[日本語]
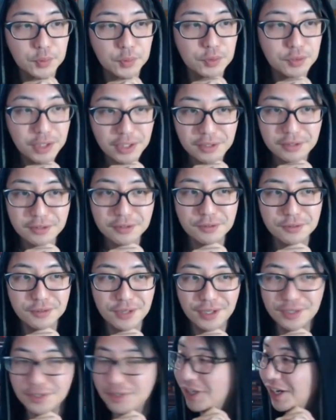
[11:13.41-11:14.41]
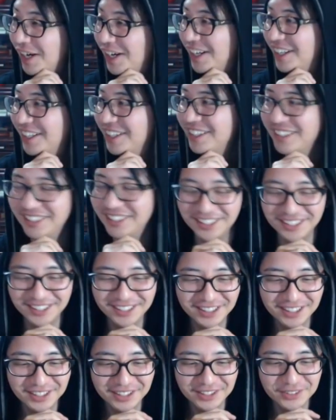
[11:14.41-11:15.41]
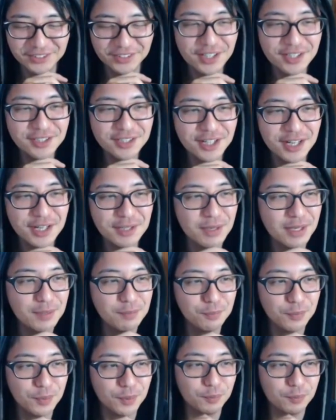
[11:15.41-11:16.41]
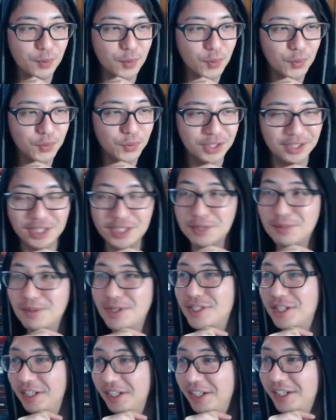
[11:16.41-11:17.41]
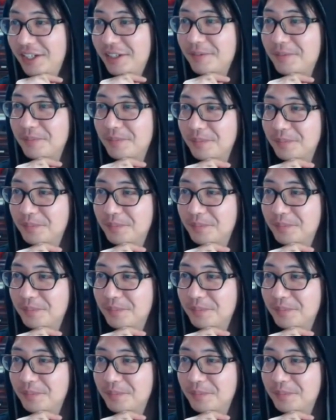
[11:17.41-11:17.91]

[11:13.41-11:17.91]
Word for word: というね、フラグが今1本ポコンって立ちましたね。